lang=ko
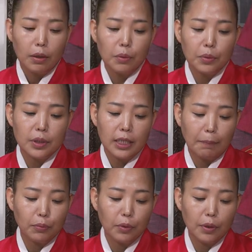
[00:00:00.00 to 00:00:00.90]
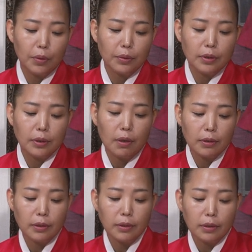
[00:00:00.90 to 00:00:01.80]
그리고 이제 나쁜 띠로는
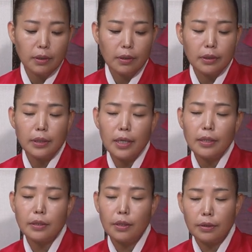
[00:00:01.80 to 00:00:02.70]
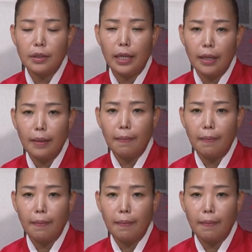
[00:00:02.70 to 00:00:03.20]
서른, 서른세, 서른네